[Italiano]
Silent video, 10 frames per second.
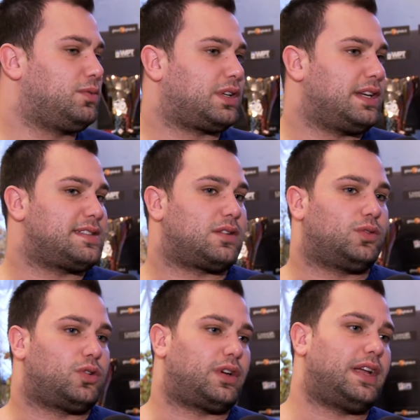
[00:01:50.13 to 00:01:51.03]
organizzare un
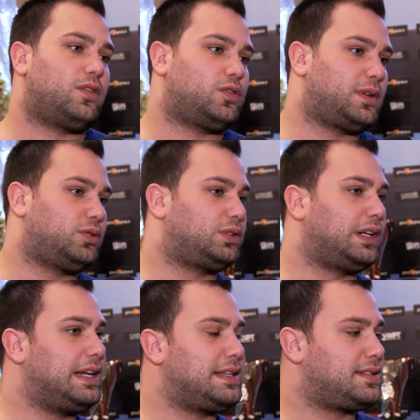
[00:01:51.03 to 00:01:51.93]
torneo, soprattutto
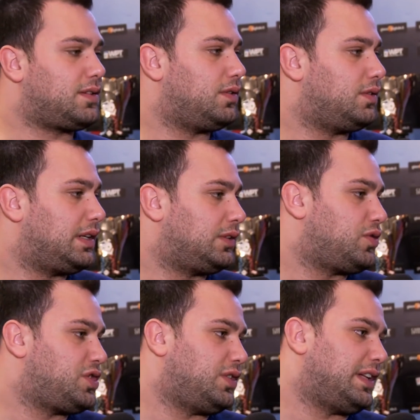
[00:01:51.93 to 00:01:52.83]
all'estero, ad
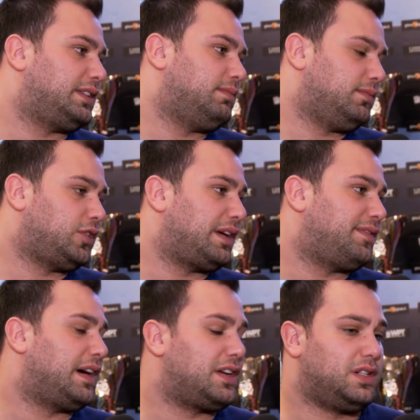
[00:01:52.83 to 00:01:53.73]
oggi non è, non è,
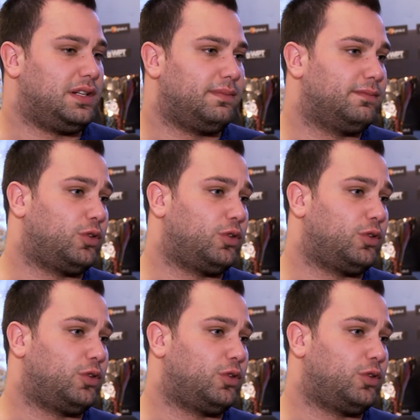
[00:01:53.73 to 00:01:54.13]
facile.